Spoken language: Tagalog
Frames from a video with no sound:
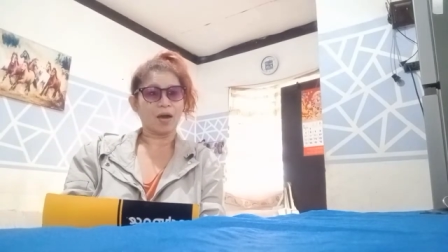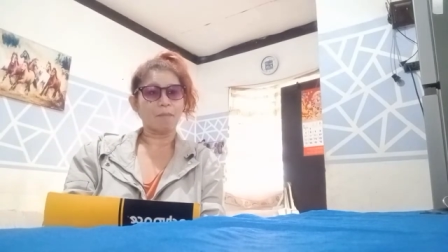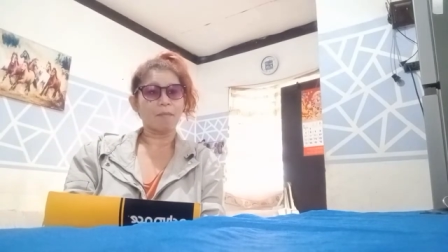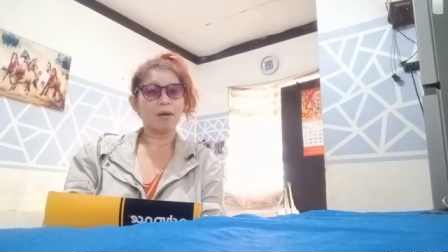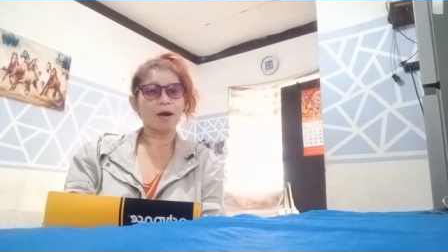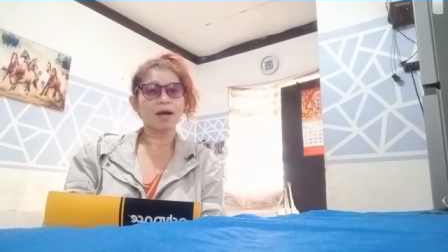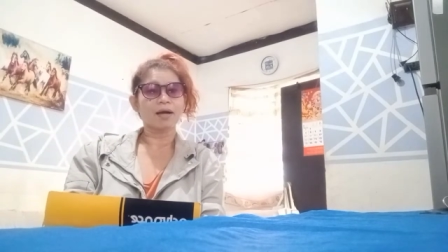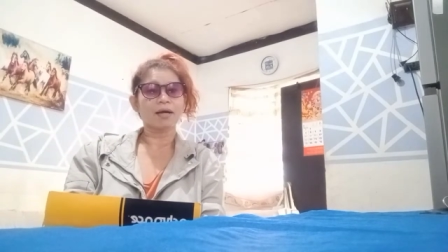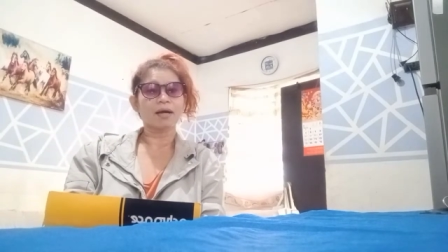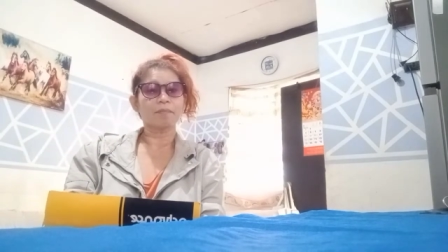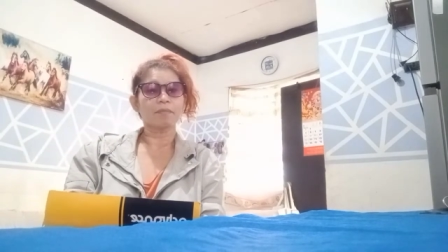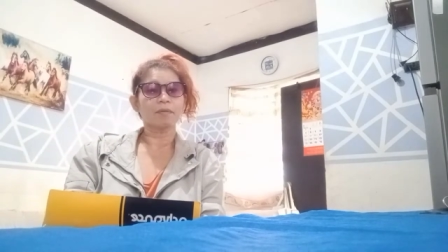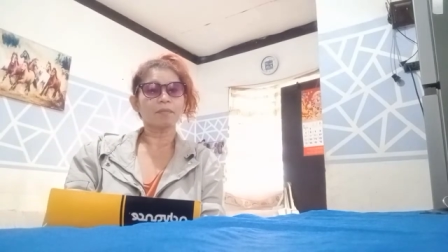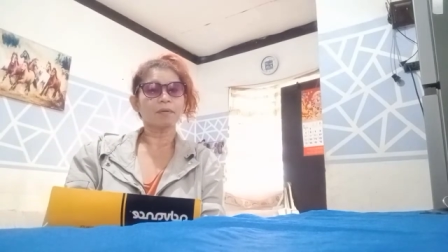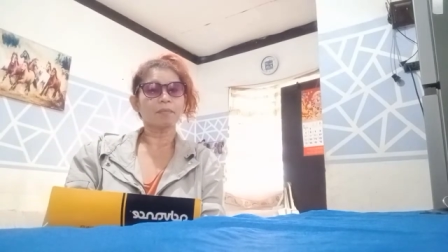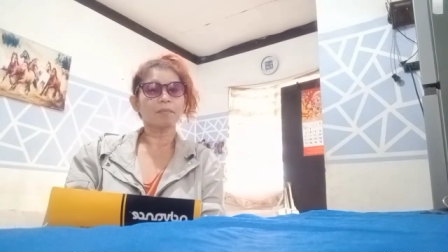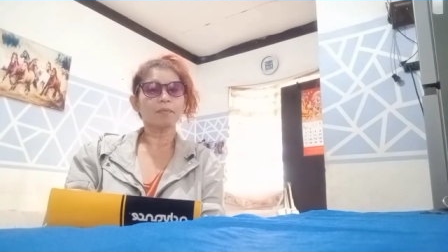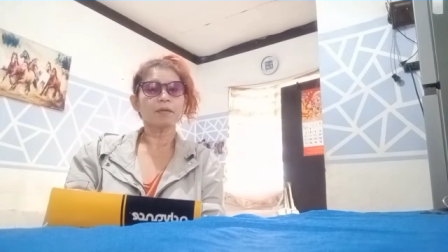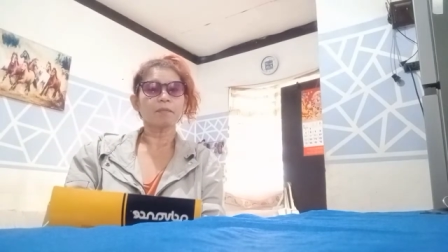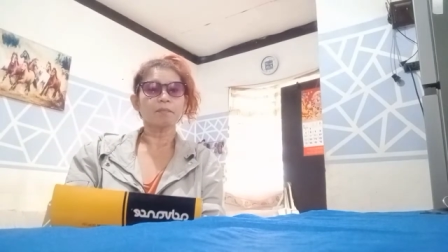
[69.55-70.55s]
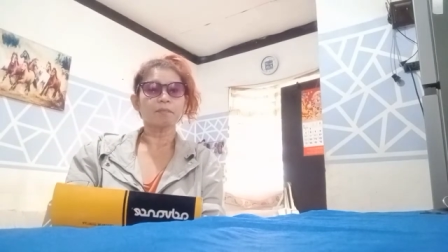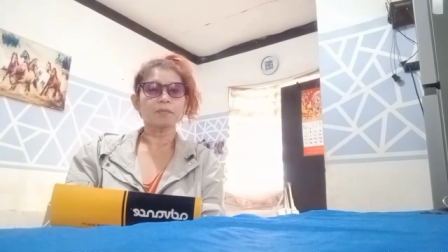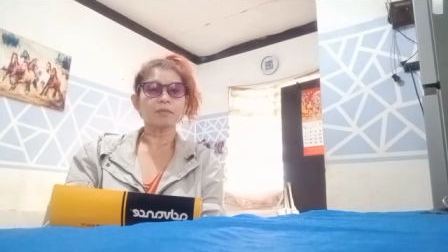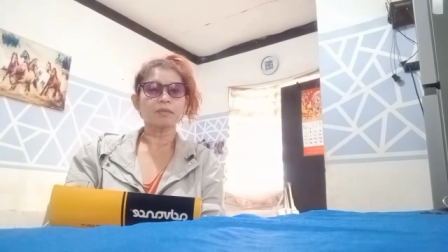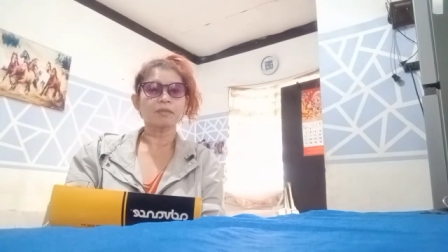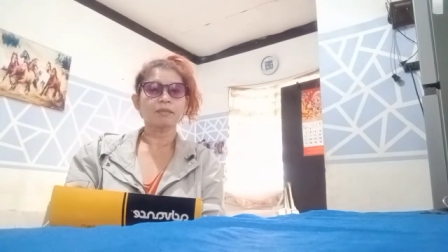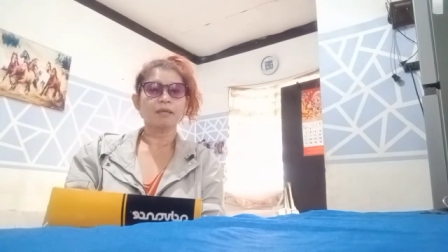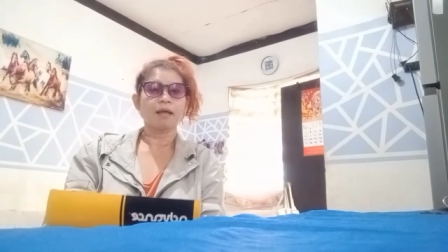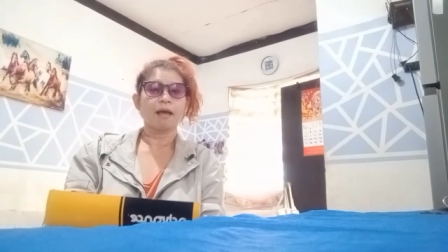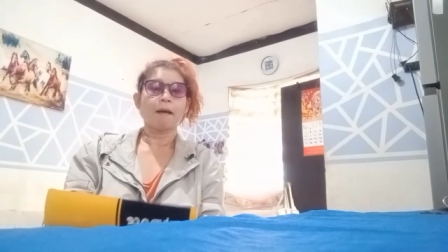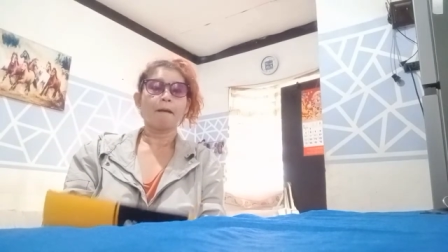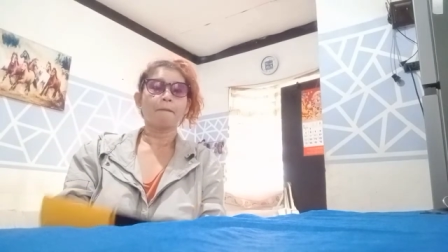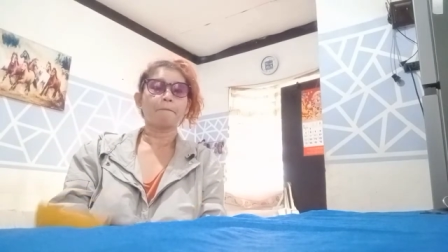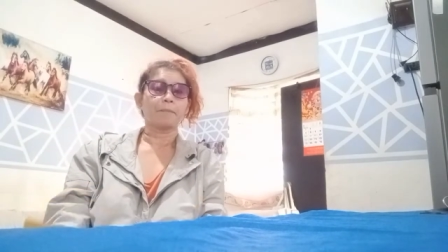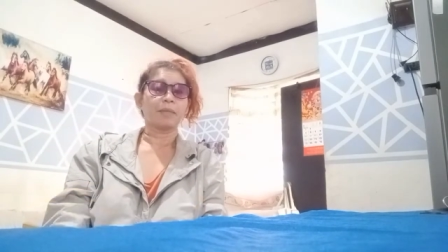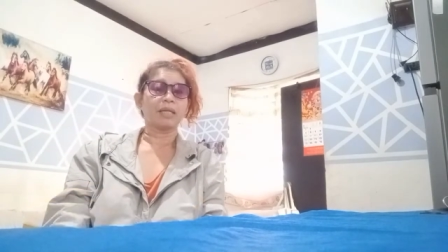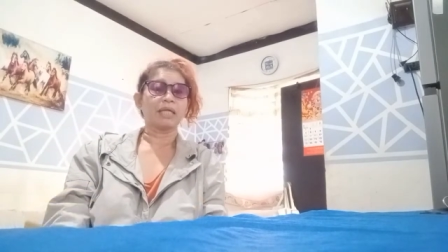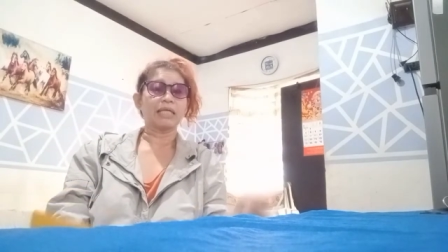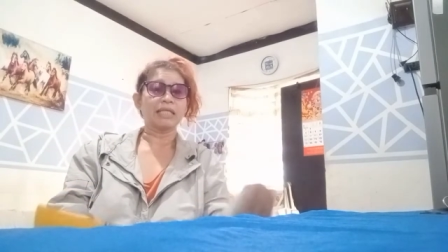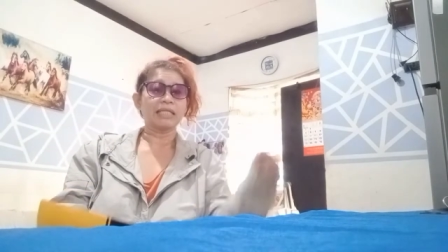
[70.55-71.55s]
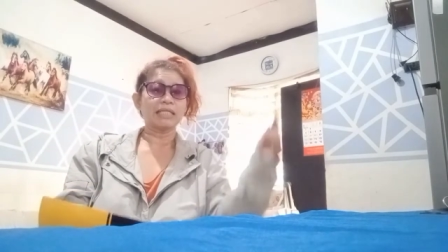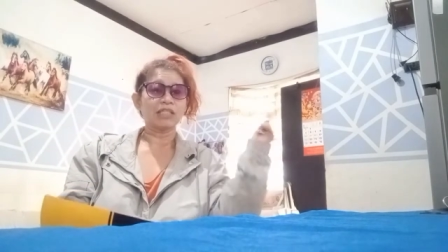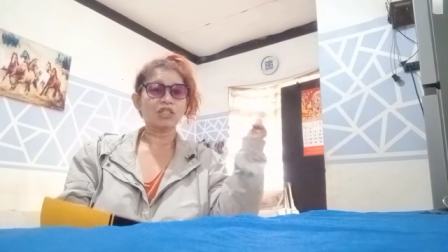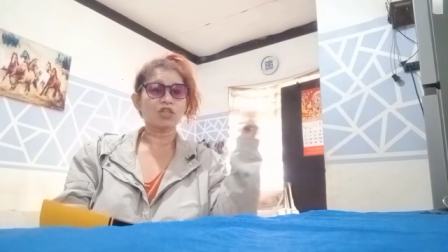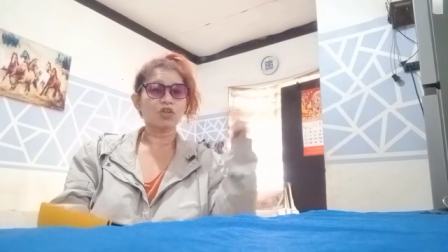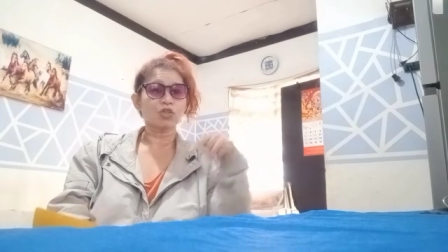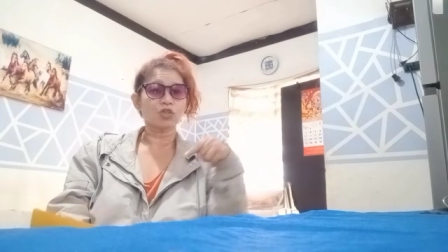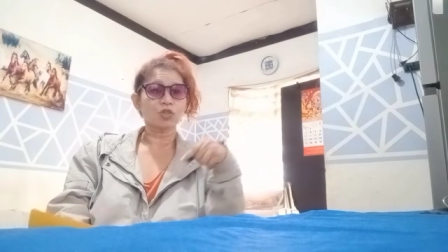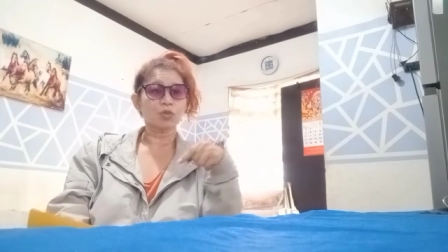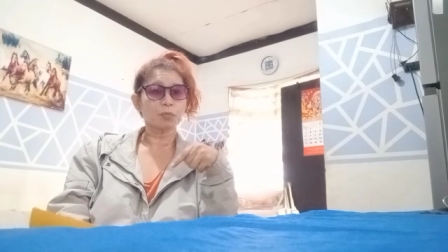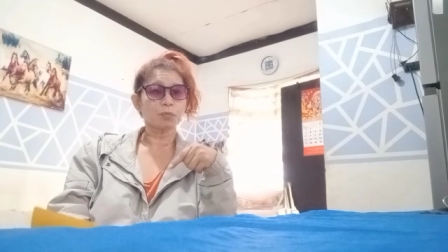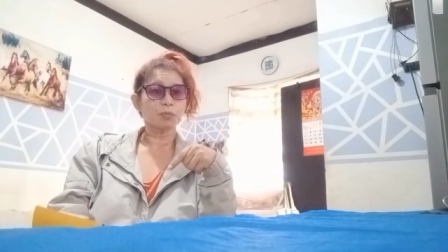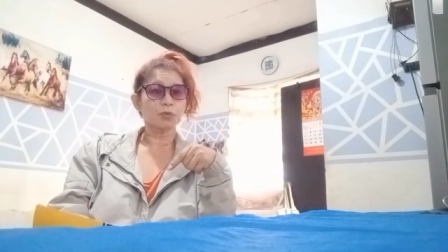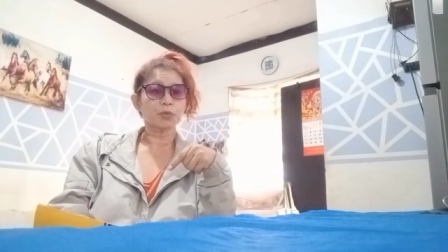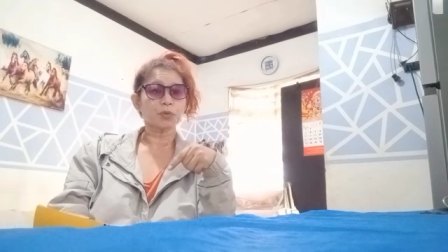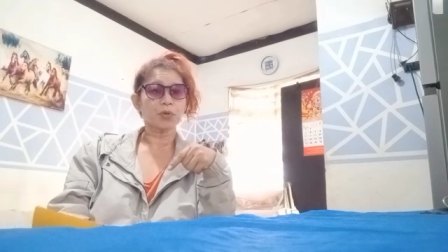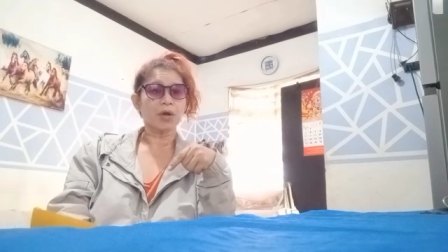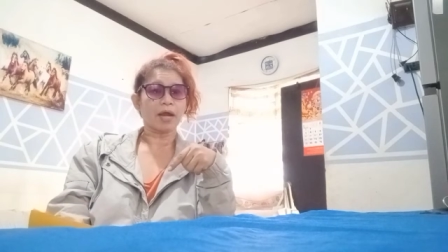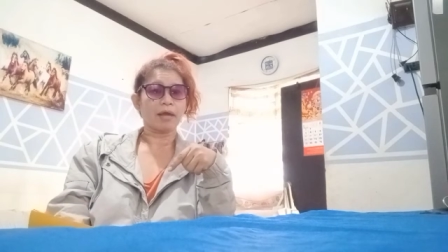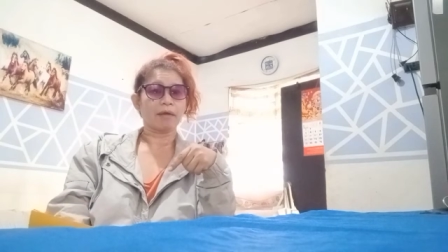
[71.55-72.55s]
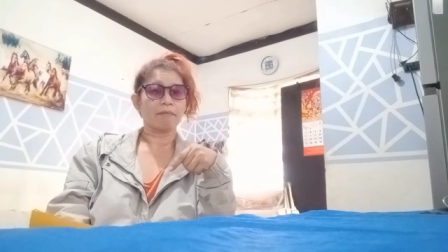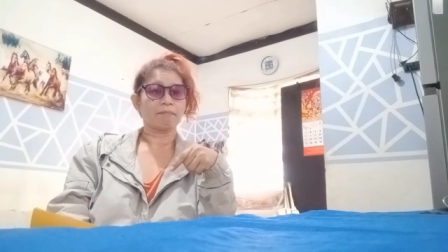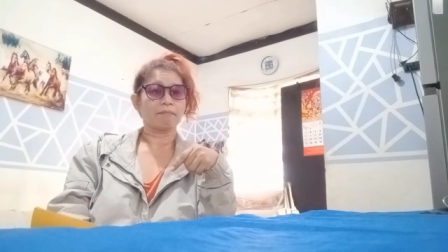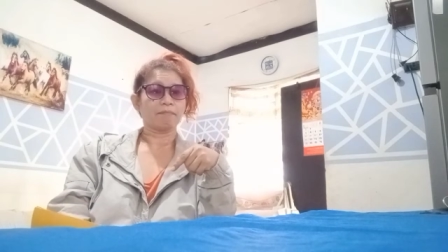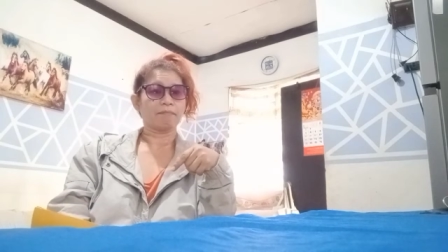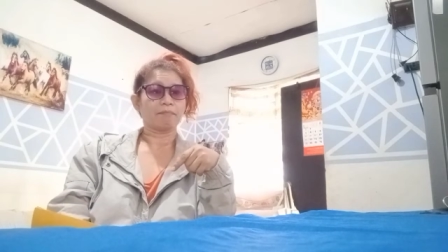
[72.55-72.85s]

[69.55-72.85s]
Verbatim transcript: mga kapipapibs, please subscribe